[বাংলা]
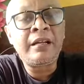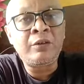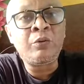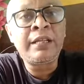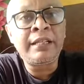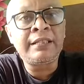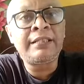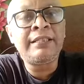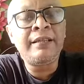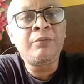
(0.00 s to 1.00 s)
ঢুকে
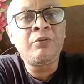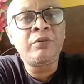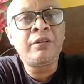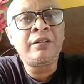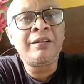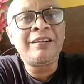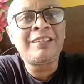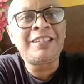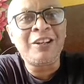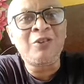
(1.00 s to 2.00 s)
যাচ্ছি এবং
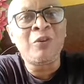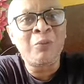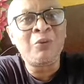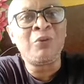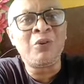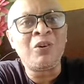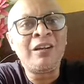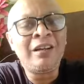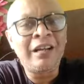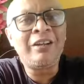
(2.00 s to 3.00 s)
সেই গল্পগুলো
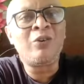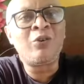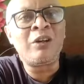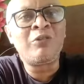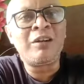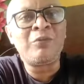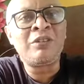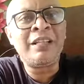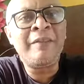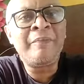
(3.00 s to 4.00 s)
এই লকডাউনের
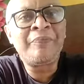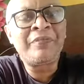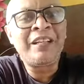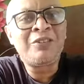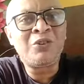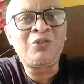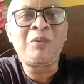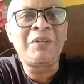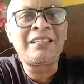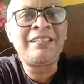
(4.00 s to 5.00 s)
মধ্যে যতটা
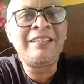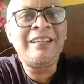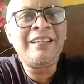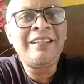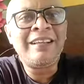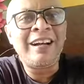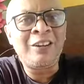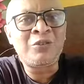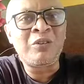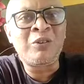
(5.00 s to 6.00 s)
পারছি
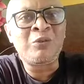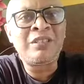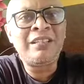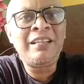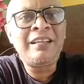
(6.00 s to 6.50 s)
আলোচনা করছি